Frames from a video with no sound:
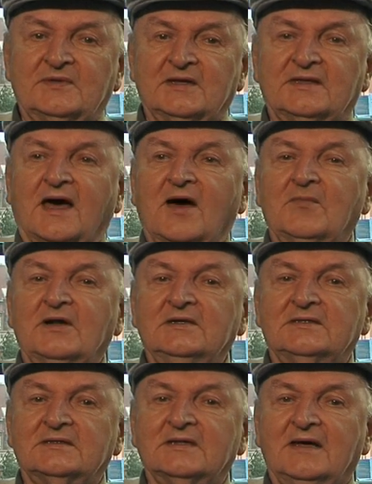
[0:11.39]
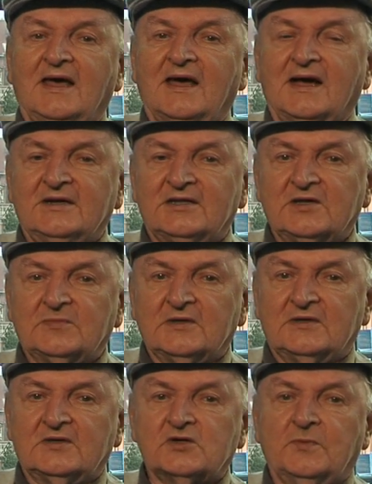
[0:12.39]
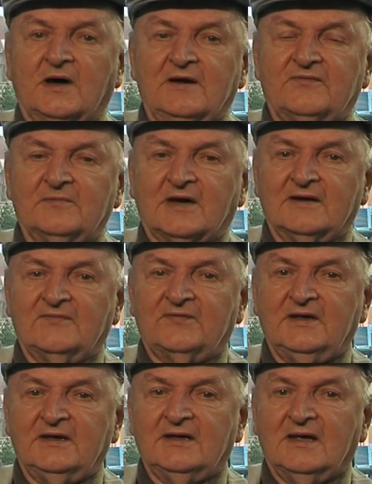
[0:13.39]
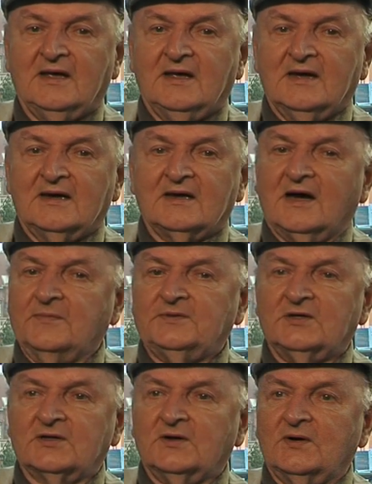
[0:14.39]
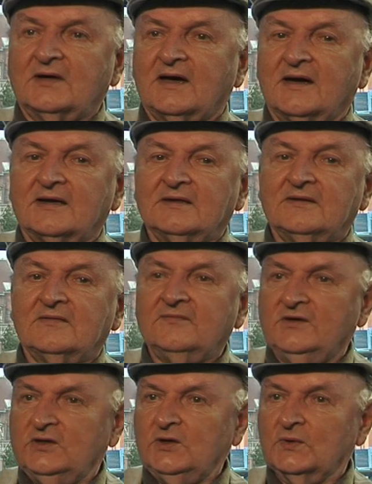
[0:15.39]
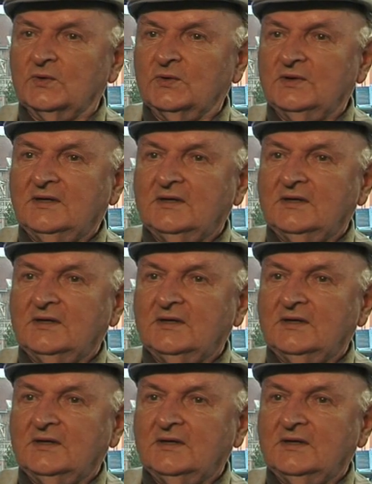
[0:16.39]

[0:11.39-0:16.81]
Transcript: Denn damals, als ich mit Schmalfilm anfing, gab es ja noch kein Video.